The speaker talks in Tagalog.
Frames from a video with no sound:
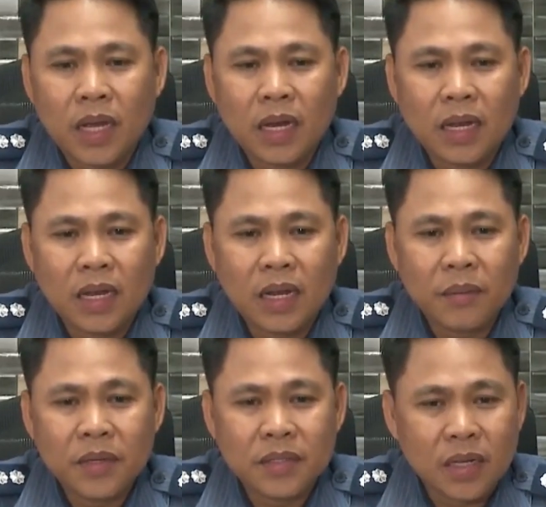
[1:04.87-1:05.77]
Akala nga
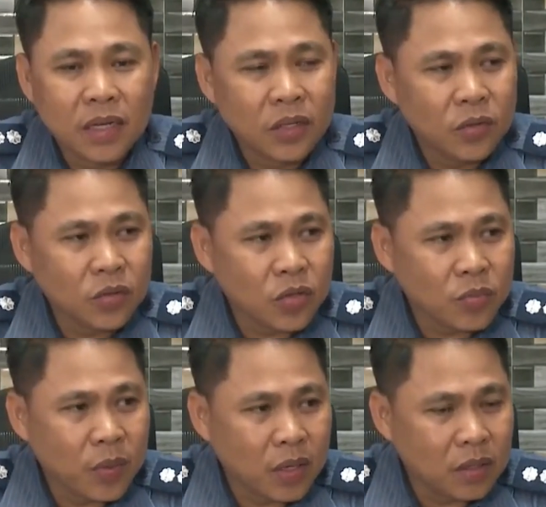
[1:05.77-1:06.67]
namin, isa lang yung
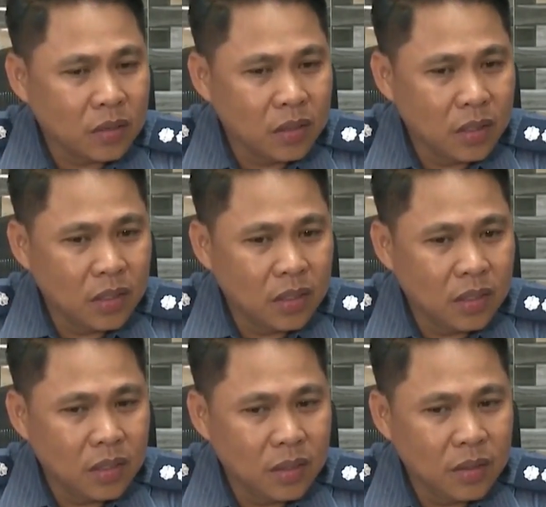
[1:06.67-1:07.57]
suspect.
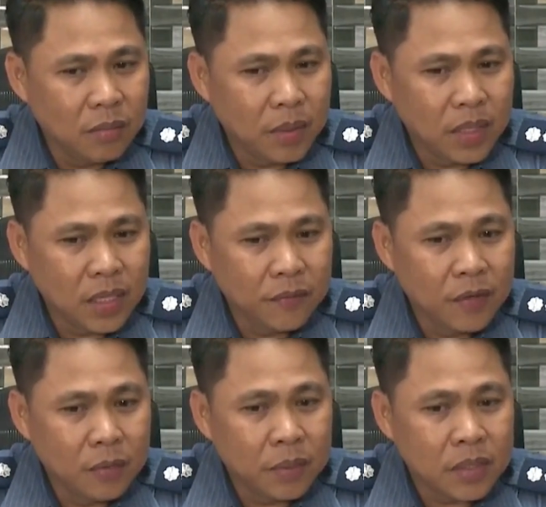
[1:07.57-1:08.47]
Eh, may
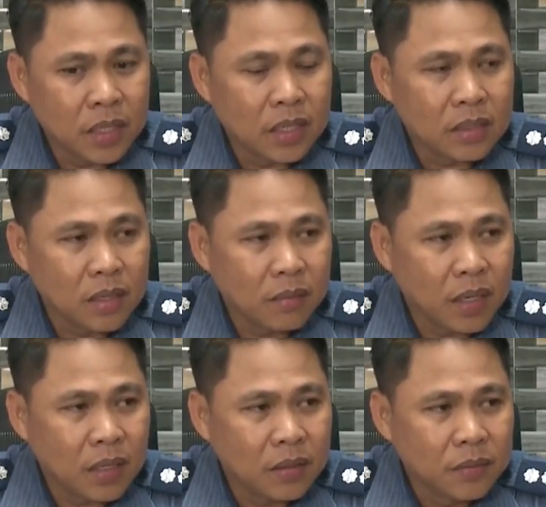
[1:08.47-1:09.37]
nireveal pa siya
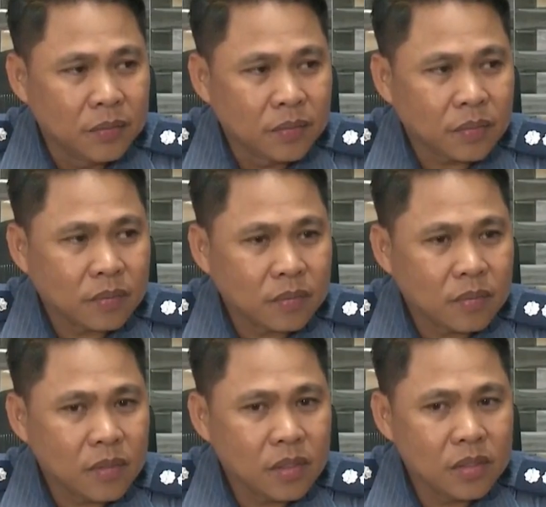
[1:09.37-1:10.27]
nakasama.
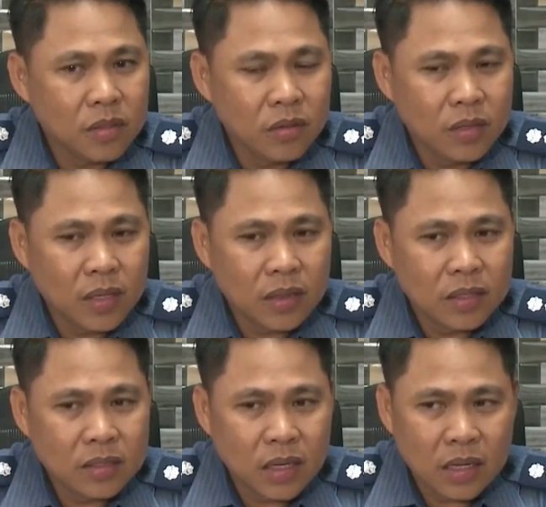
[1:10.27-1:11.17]
So, that
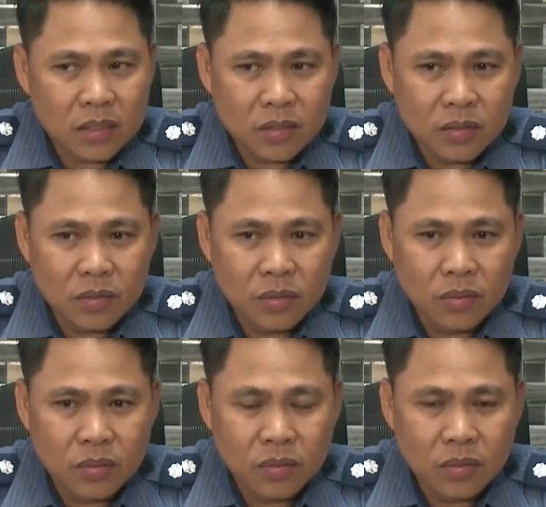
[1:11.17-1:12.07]
leads us to
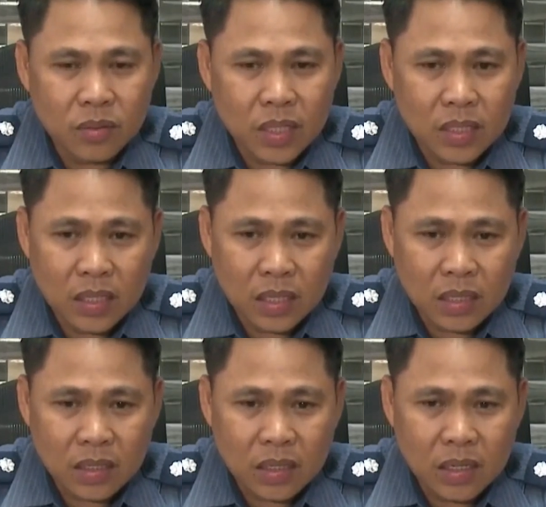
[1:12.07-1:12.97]

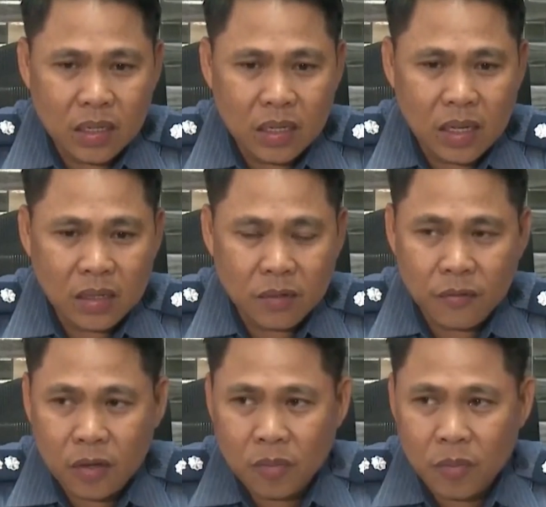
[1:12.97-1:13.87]
conduct another
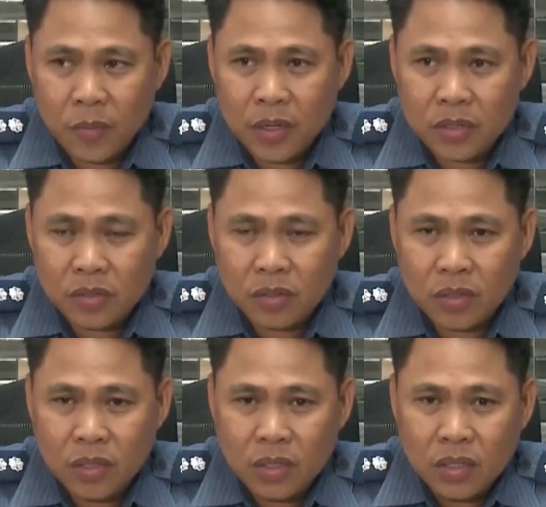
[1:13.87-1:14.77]
follow-up operation
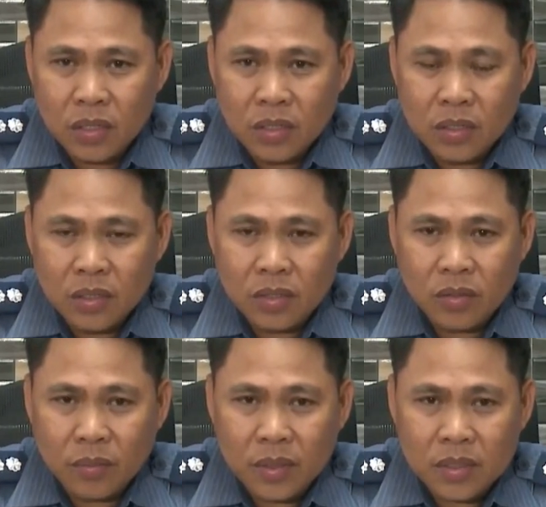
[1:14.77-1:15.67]

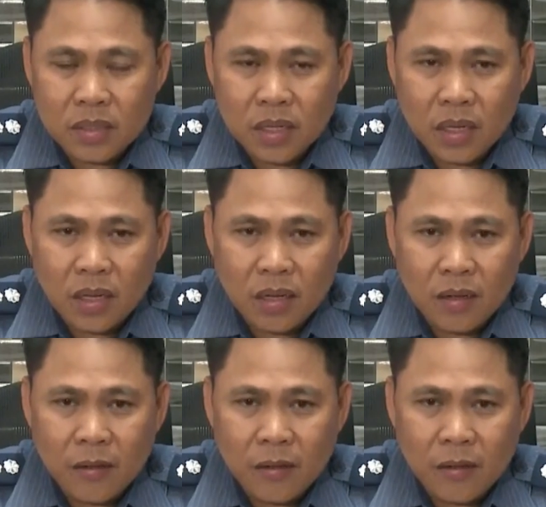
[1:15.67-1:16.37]
dito naman sa